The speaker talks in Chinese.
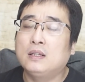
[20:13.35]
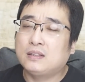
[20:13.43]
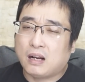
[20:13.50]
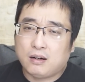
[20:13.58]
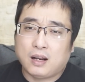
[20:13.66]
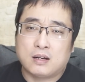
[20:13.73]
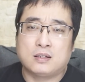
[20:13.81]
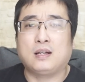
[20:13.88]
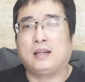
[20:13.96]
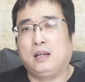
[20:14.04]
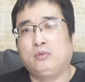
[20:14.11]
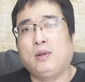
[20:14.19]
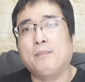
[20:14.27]
当然了，这
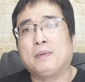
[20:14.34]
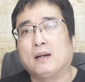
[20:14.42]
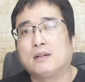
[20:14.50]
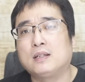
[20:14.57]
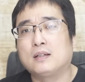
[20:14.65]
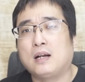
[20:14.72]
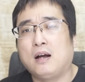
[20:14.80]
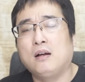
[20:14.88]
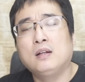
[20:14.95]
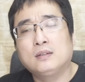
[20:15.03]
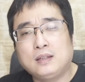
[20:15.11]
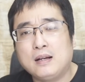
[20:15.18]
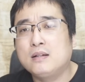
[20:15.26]
也算比较正常。
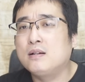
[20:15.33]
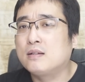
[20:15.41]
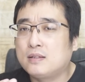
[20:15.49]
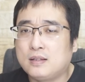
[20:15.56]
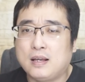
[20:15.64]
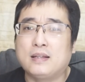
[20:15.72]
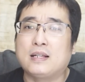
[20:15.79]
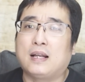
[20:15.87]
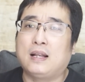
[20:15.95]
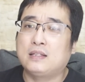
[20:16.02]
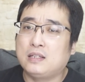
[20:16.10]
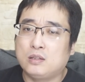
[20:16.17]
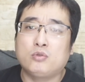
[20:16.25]
但是接下
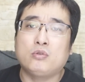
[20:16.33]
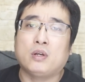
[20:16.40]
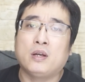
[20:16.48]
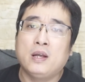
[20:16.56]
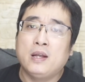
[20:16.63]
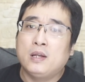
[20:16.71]
来继续